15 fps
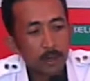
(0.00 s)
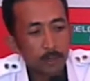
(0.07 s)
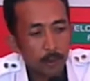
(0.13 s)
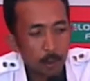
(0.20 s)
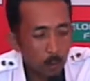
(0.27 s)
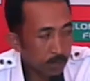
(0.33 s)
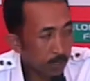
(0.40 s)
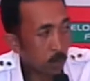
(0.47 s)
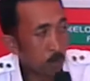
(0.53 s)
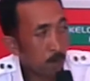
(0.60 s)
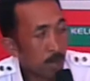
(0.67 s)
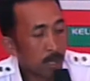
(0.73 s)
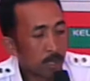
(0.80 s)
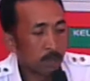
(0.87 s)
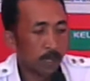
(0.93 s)
produksi
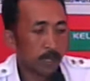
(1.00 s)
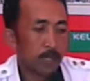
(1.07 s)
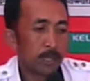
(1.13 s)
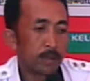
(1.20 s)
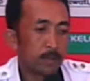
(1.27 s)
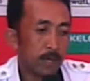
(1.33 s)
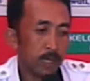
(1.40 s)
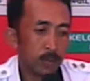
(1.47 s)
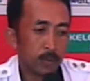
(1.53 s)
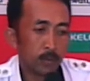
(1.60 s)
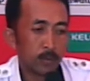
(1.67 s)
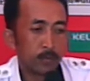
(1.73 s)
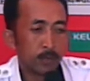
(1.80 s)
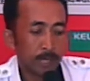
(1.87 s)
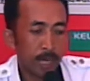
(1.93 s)
rumahan. Jadi begitu
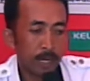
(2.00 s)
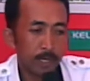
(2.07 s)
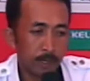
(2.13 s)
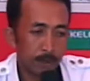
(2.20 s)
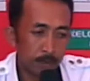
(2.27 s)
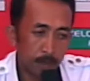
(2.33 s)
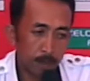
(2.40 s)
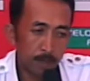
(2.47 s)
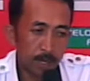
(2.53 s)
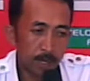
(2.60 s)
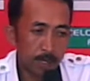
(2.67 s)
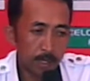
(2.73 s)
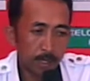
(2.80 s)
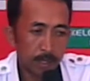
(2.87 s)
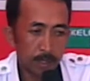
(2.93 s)
petani ambil
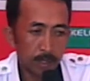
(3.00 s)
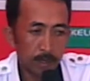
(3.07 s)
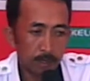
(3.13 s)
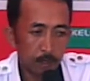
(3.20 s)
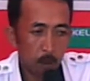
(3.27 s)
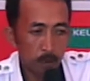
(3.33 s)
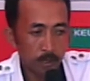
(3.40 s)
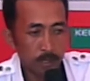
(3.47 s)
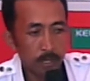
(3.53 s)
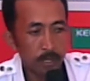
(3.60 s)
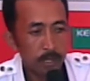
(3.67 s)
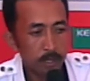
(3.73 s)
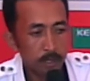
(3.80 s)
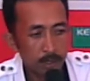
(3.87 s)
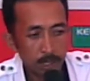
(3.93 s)
di pohonnya,
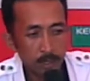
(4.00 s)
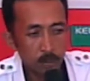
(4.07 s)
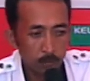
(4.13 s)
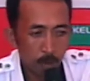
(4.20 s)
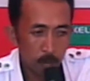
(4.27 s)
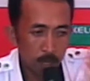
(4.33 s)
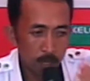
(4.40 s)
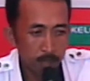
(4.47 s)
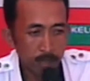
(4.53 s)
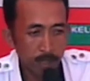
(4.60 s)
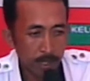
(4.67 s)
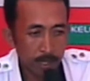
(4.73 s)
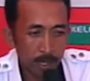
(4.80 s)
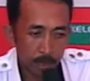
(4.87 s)
hmm. dia cuma ulas sendiri dan